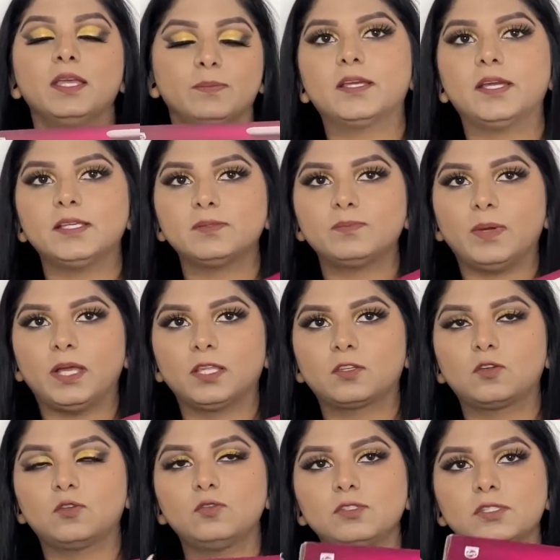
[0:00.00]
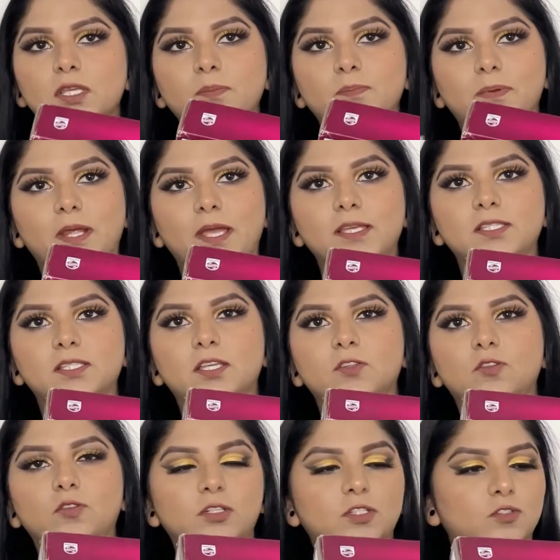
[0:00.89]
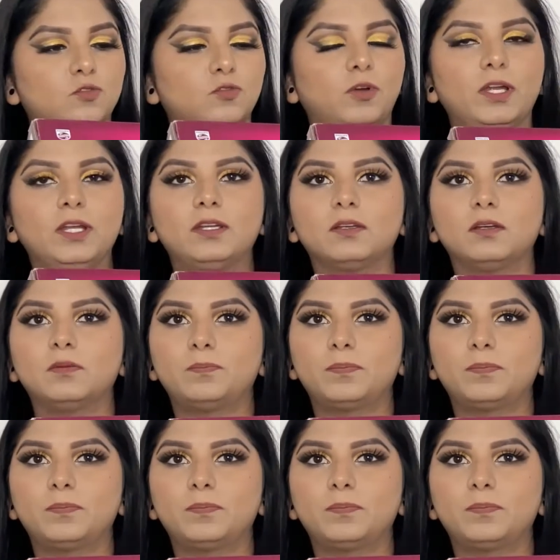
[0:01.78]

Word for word: गाइज बात करूँ इसके प्राइस की तो इट्स क्वाइट